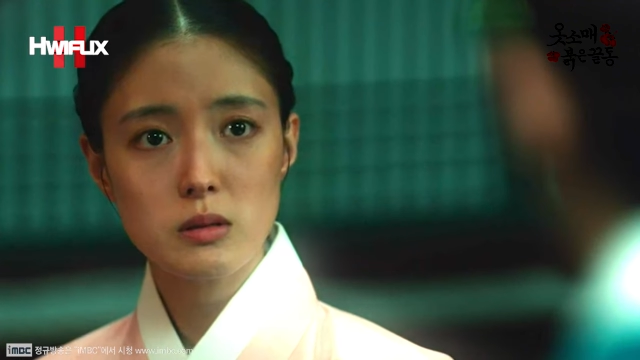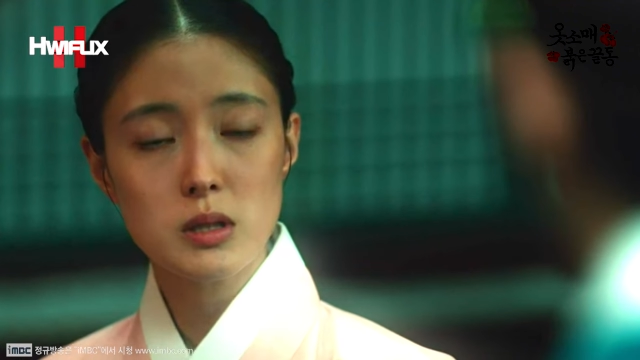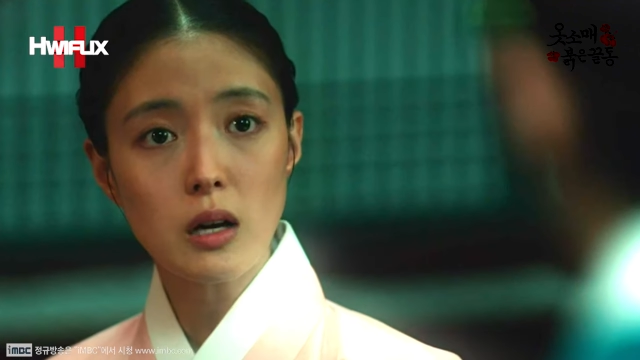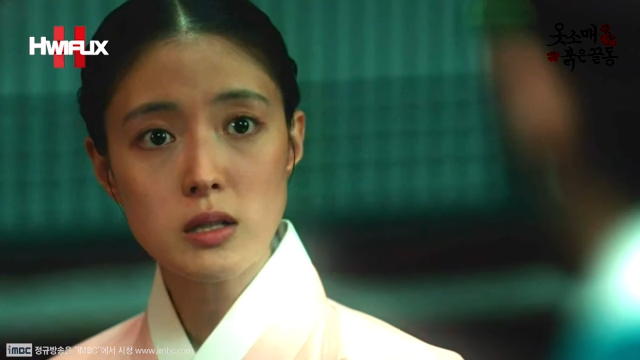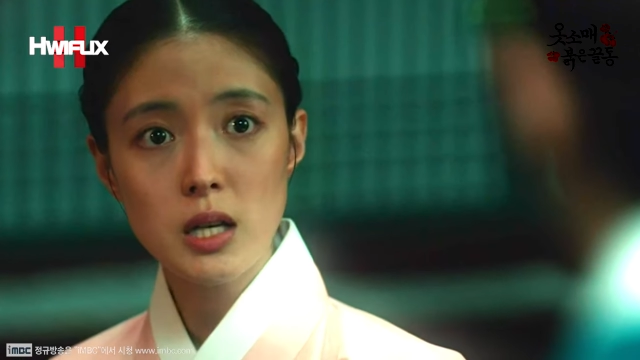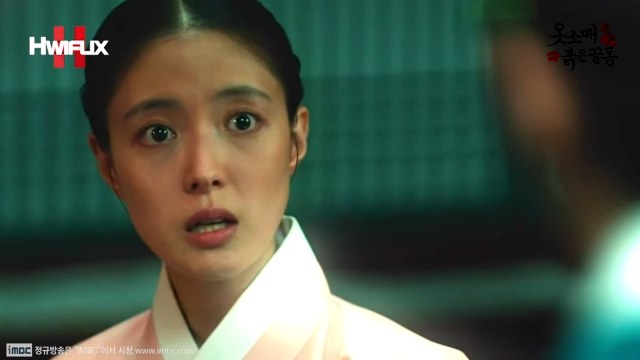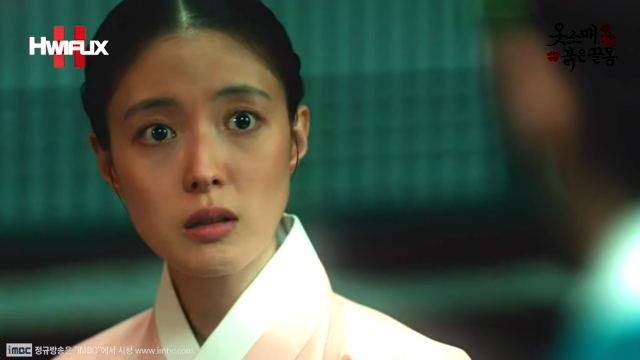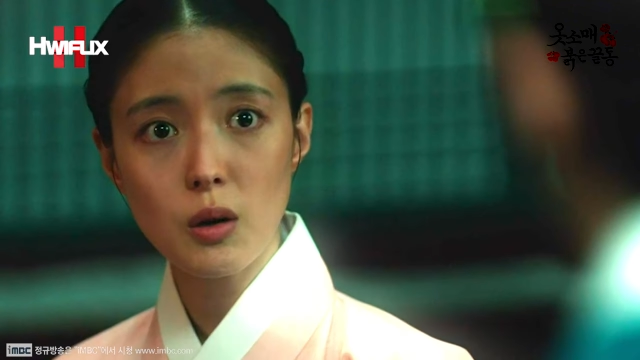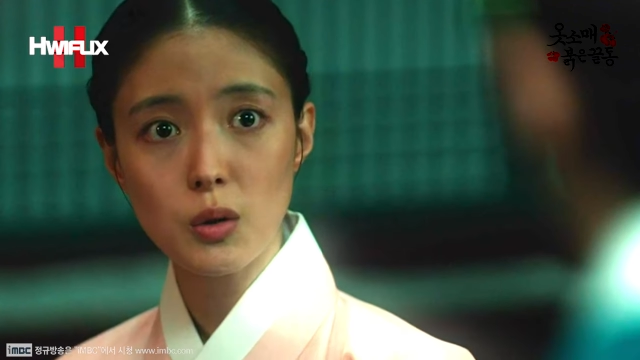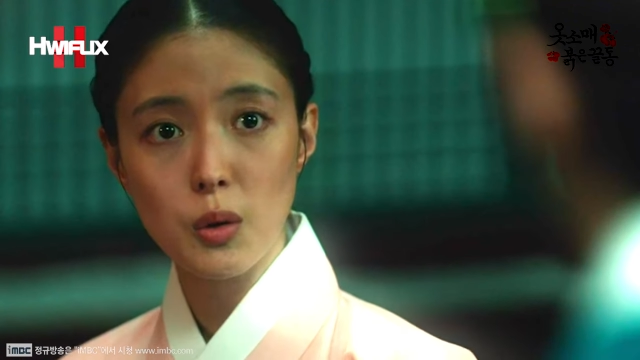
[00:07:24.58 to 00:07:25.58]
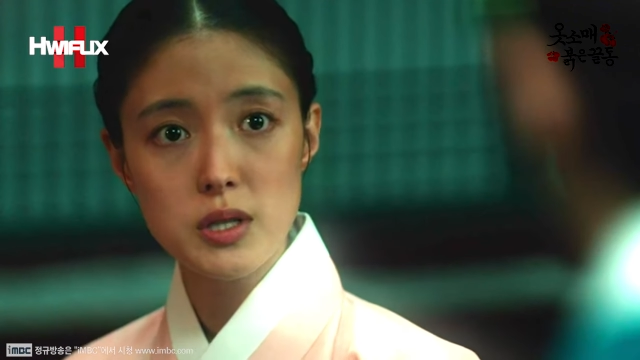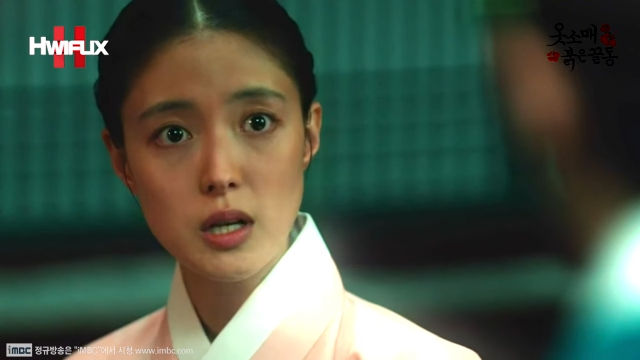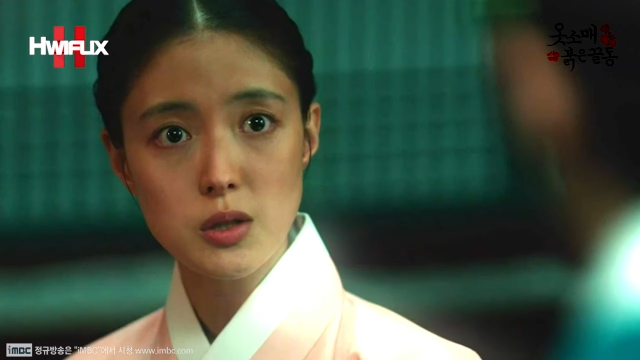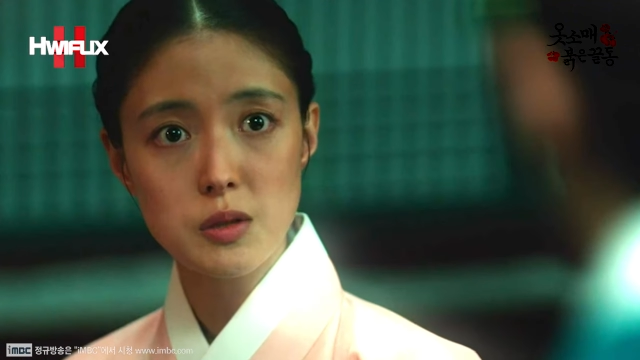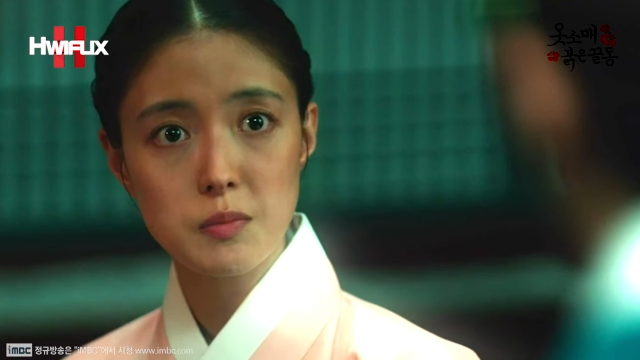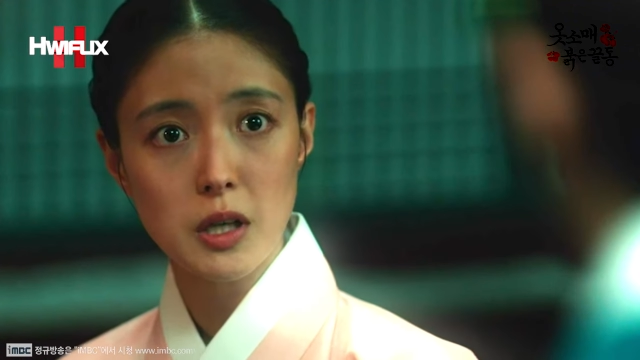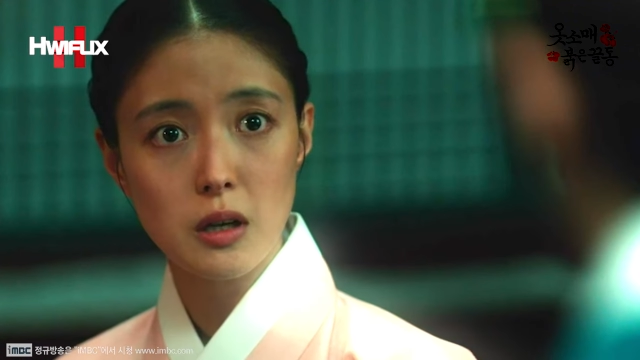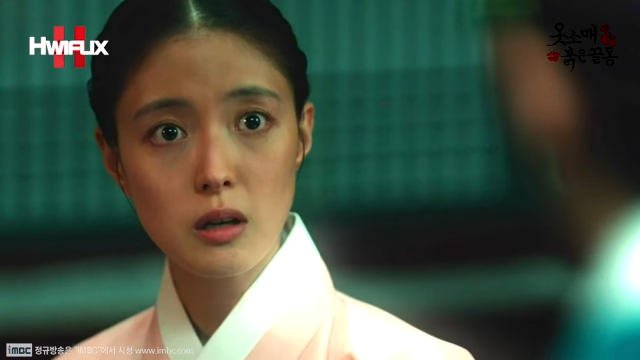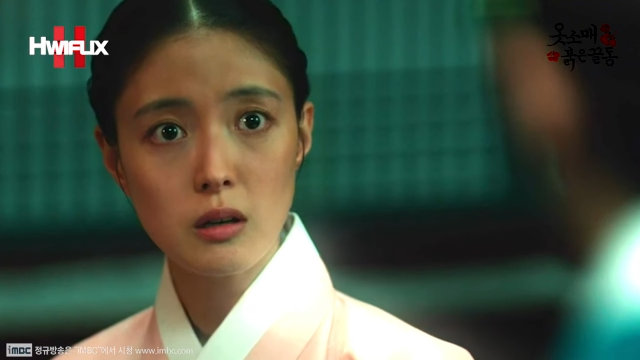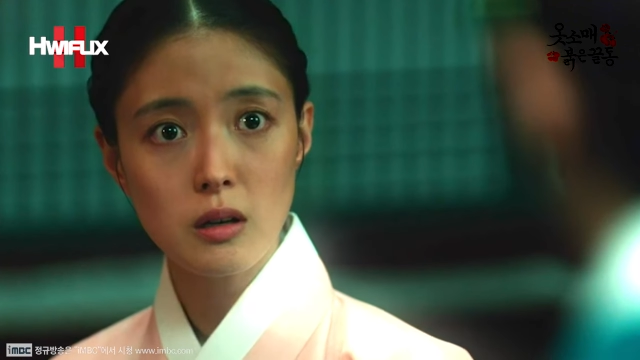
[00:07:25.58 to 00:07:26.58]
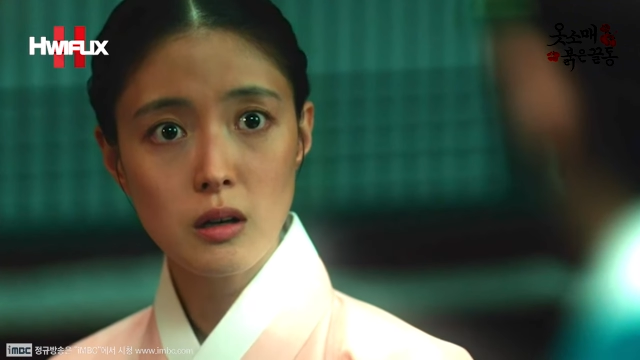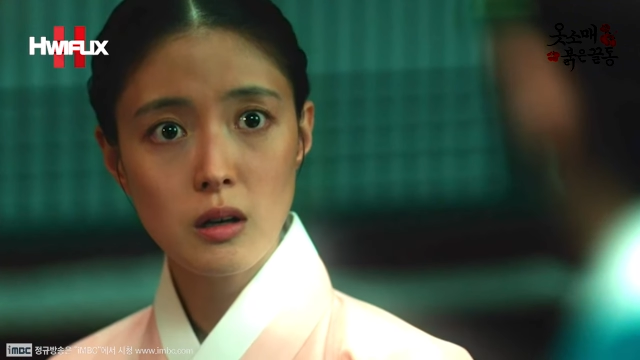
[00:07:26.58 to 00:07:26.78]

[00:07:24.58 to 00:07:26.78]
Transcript: 제가 책 읽는 건 어찌하셨습니까?